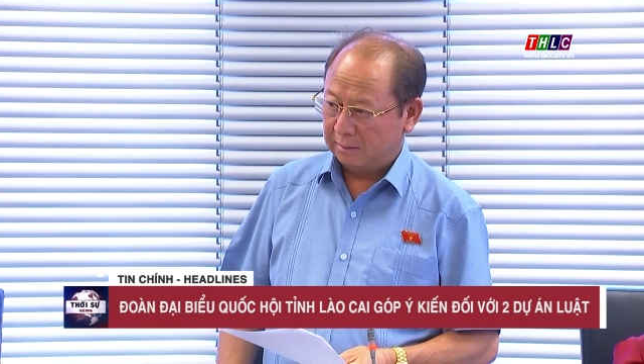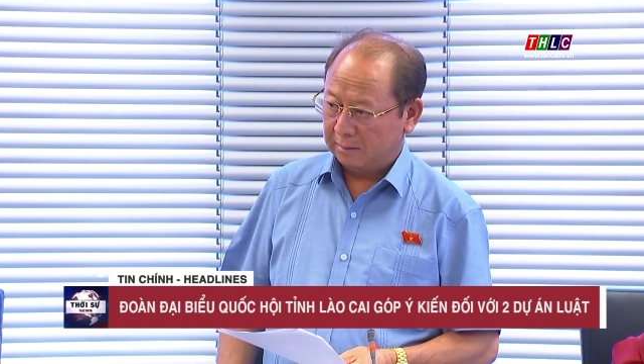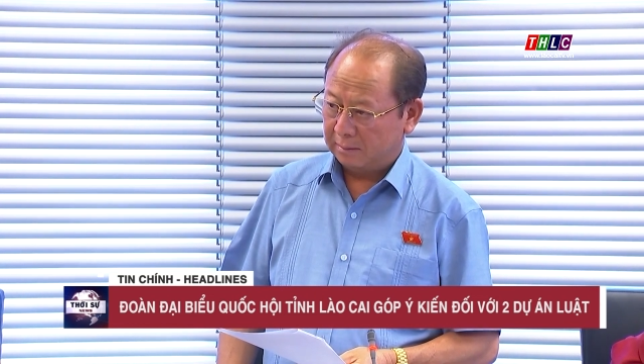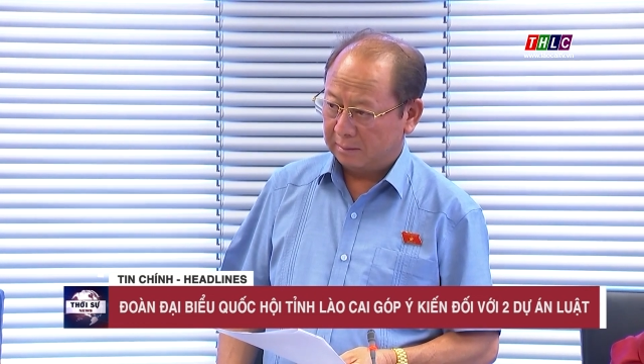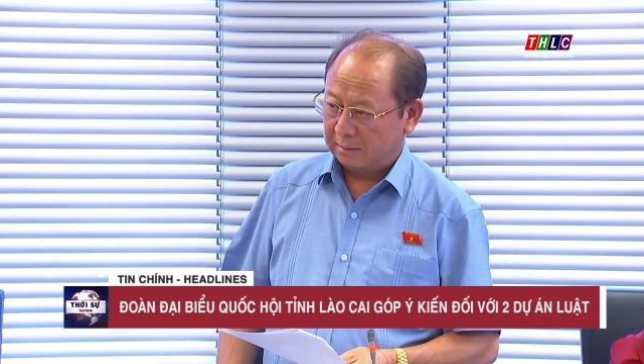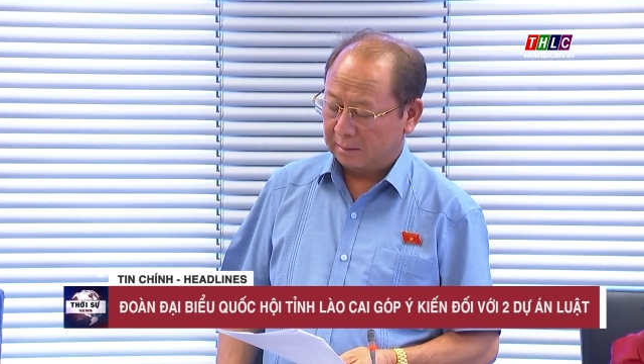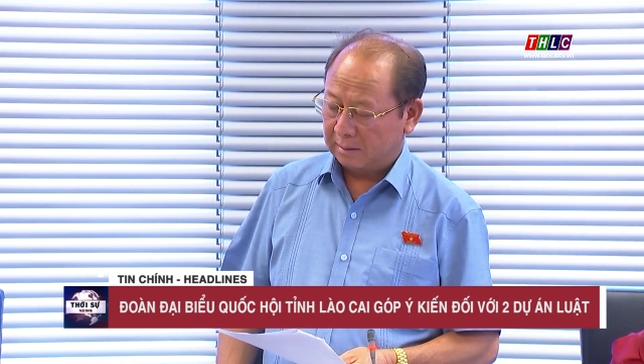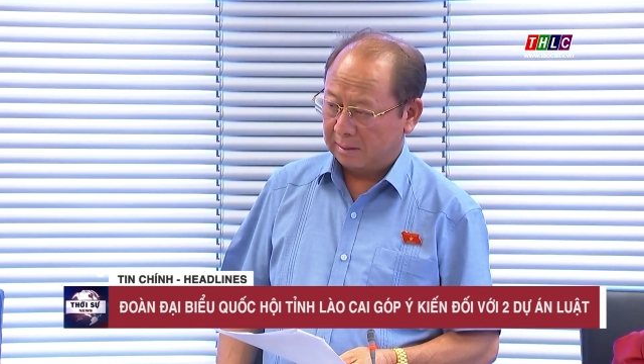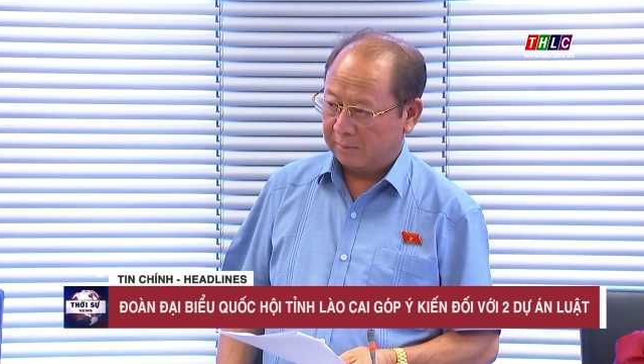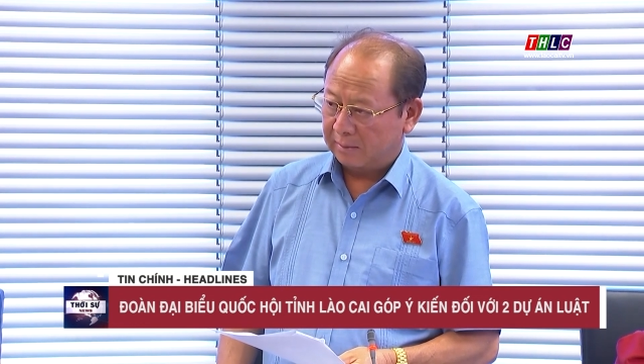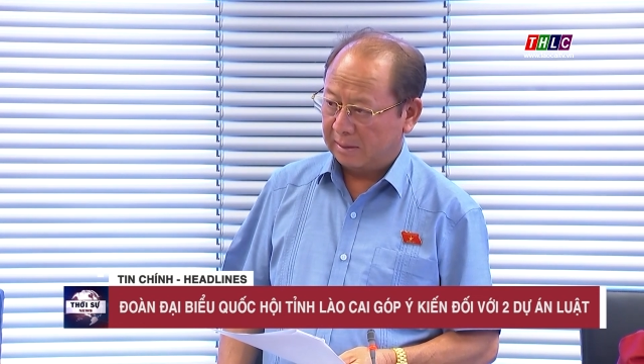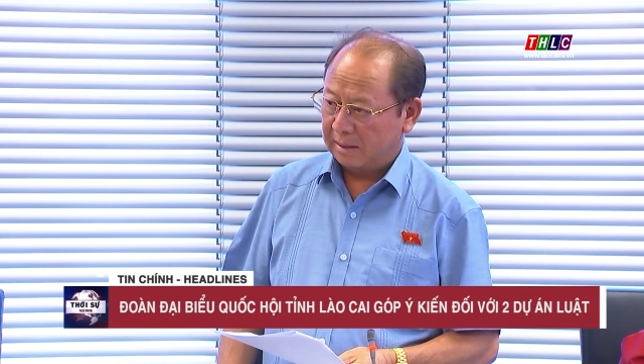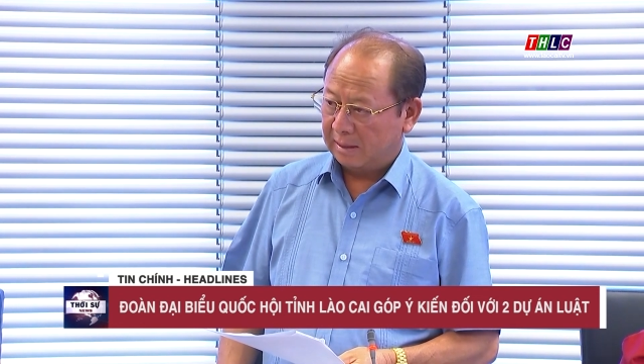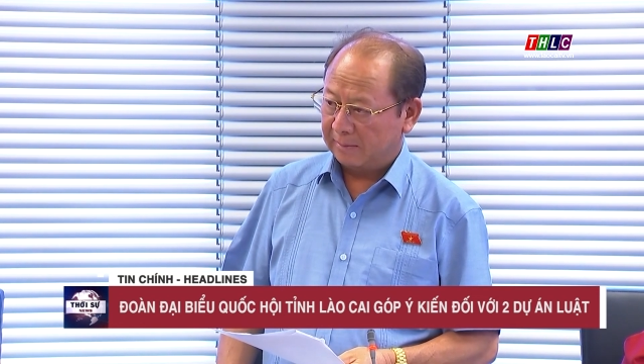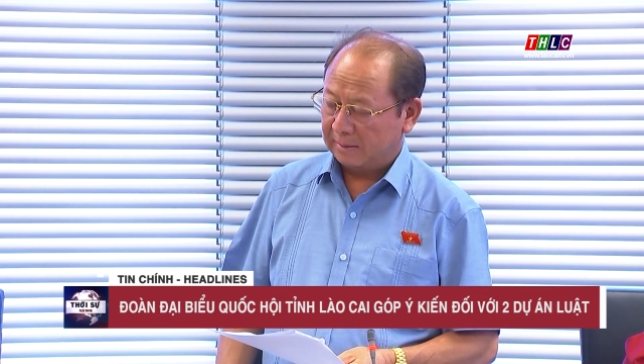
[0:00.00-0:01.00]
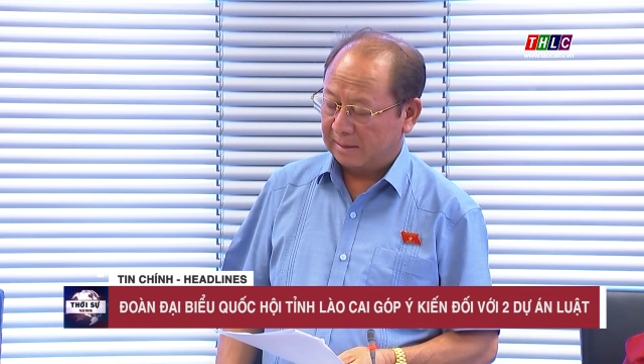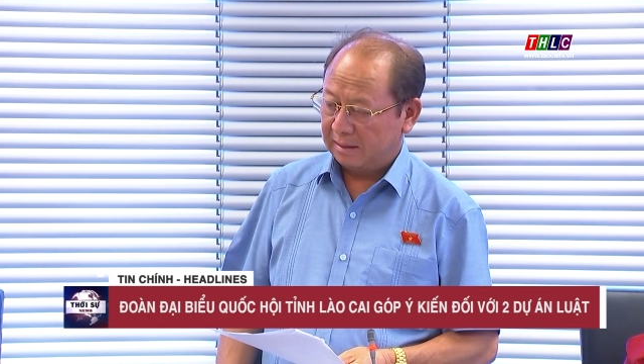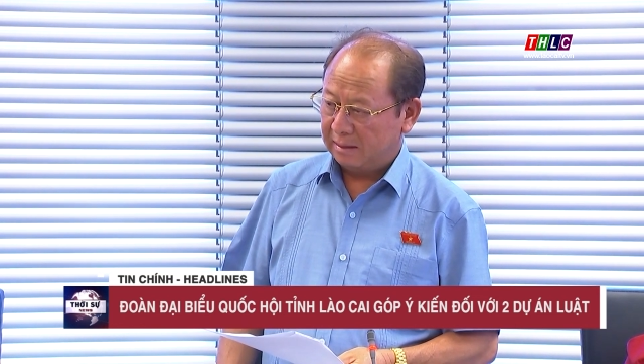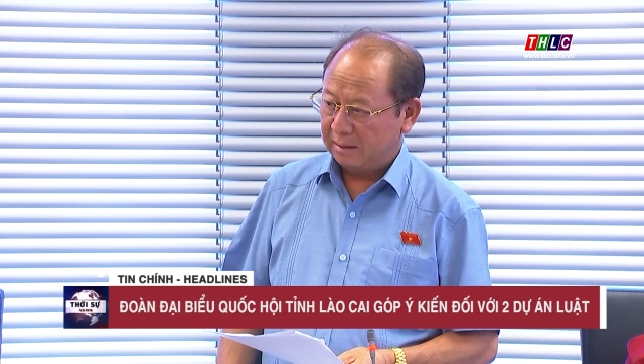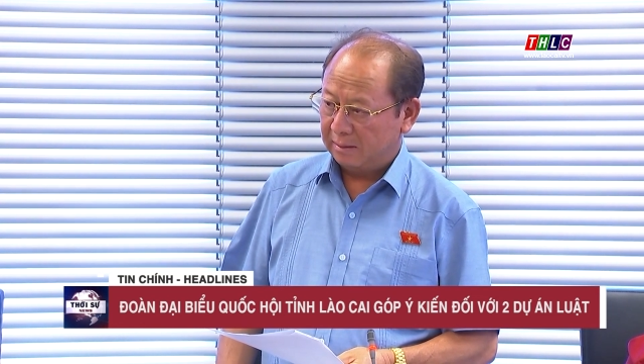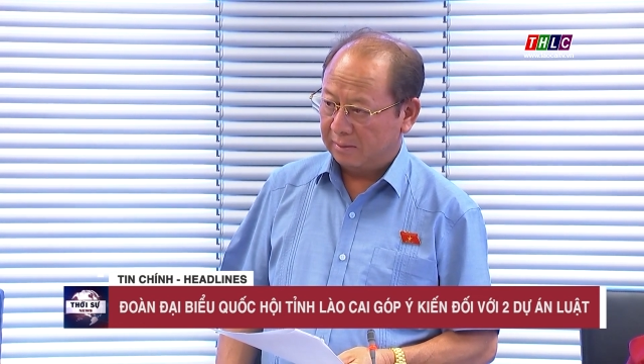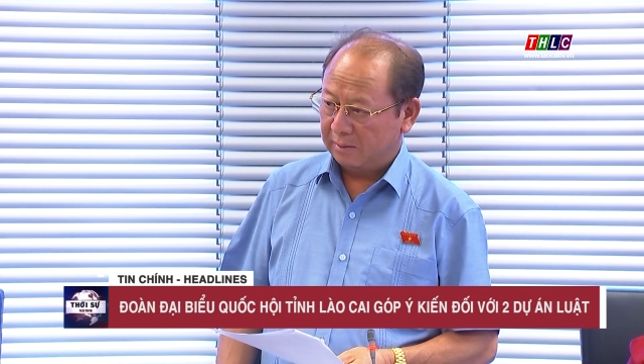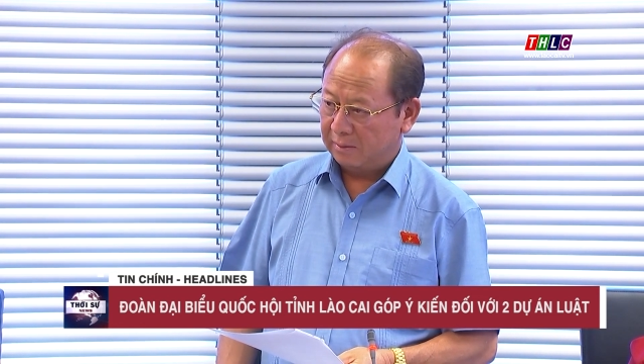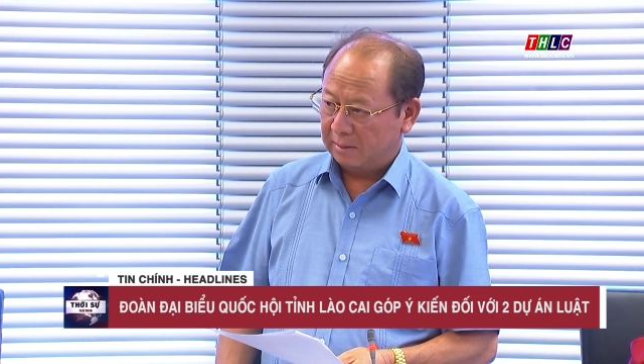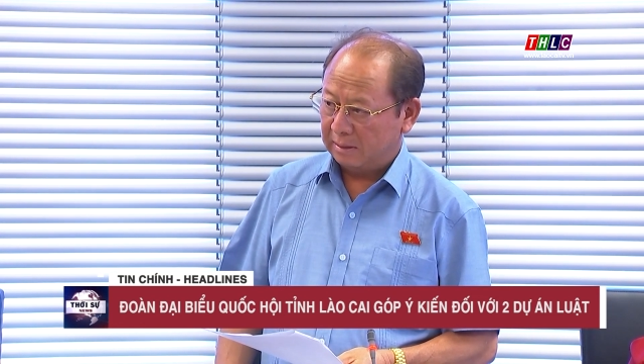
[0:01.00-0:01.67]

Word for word: án luật tại phiên thảo luận tổ